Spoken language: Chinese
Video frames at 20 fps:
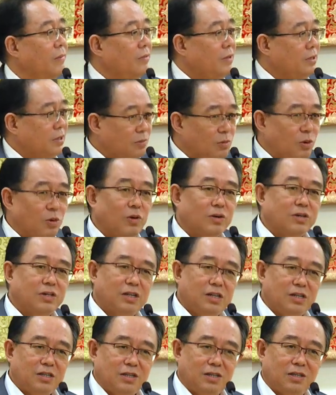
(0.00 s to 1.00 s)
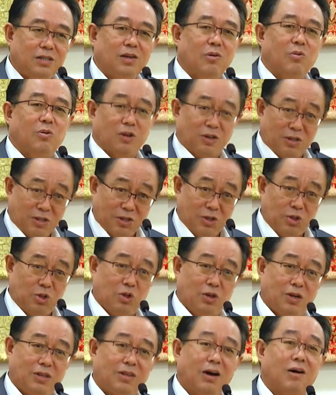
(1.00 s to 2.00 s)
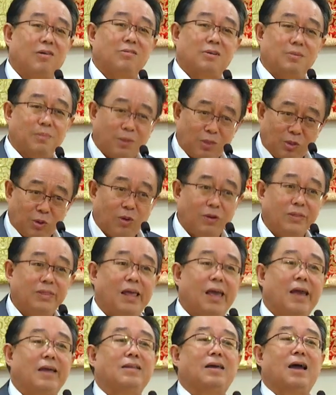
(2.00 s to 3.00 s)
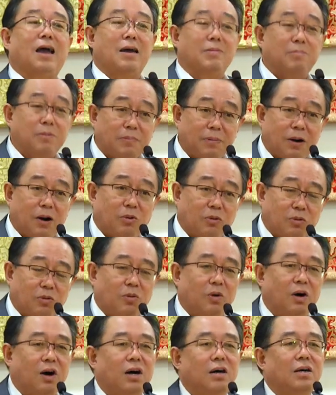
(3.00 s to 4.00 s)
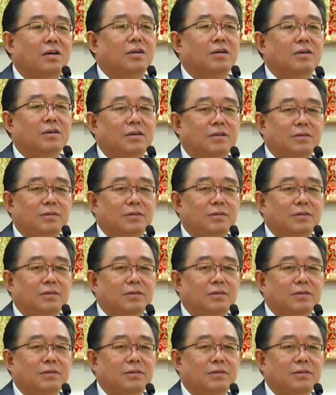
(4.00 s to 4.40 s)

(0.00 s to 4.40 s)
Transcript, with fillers: 为什么我认识你，我跟你学道这么多年，你还不保护我？